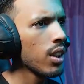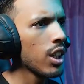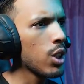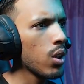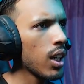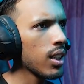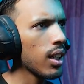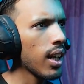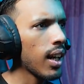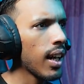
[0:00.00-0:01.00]
इसको लेकर
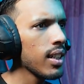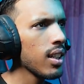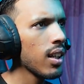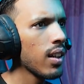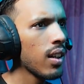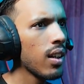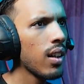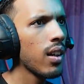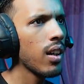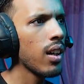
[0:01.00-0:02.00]
चलते हैं गाइज
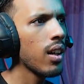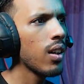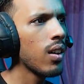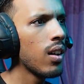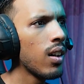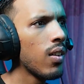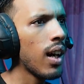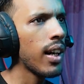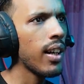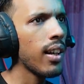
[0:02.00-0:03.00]
वहाँ
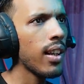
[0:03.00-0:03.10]
खड़ी करते